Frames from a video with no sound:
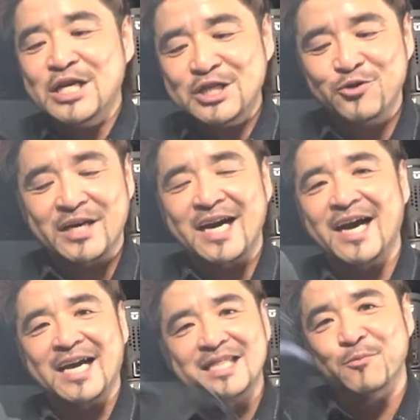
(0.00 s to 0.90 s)
いうような
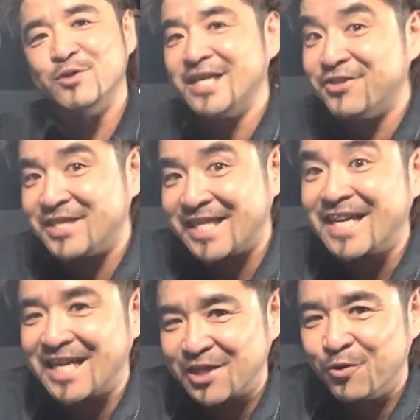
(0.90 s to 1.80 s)
考え方もできるんじゃない
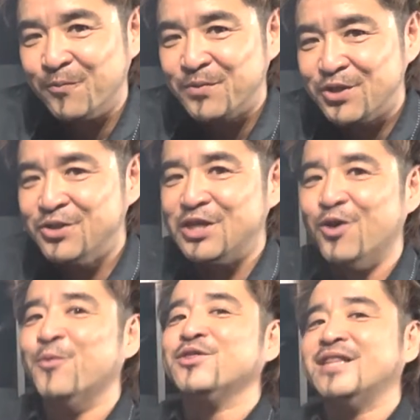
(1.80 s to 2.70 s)
かなというふうに
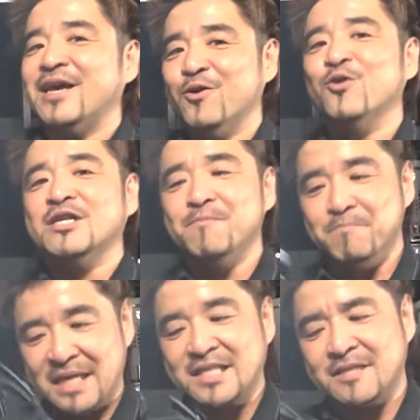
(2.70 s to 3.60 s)
思っており
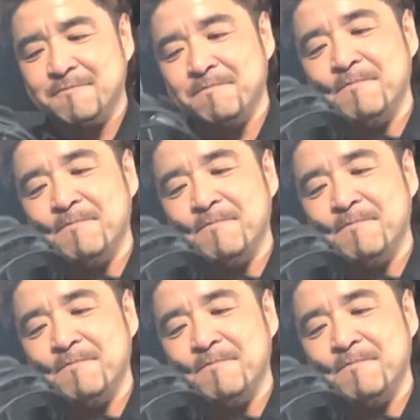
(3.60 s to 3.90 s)
ます。